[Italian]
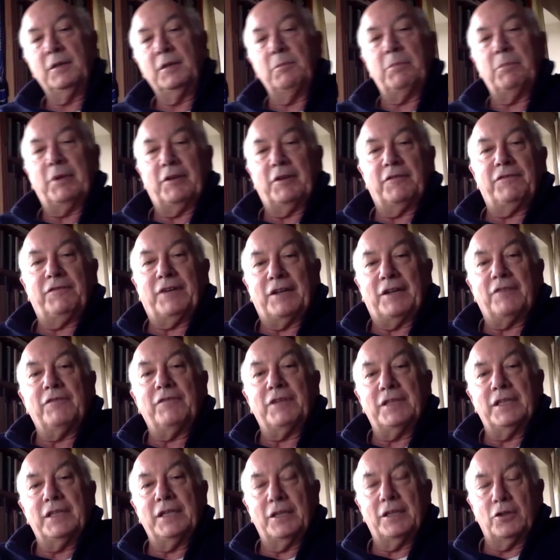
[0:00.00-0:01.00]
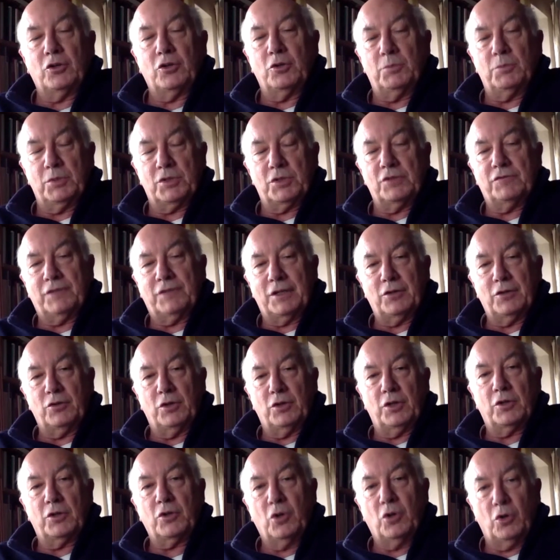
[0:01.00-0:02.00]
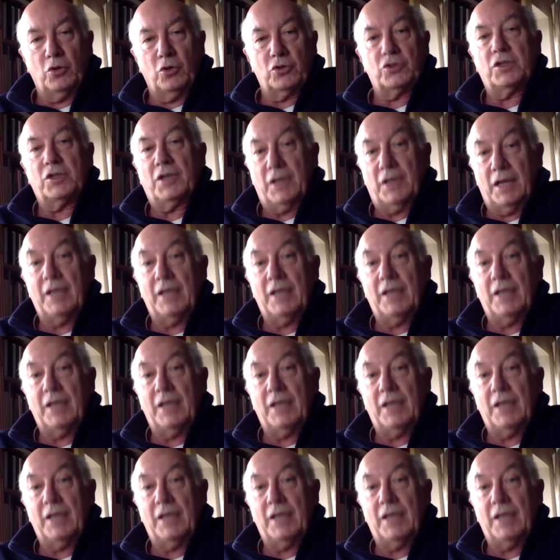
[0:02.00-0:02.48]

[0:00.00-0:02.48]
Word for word: per far vedere come si fanno le cose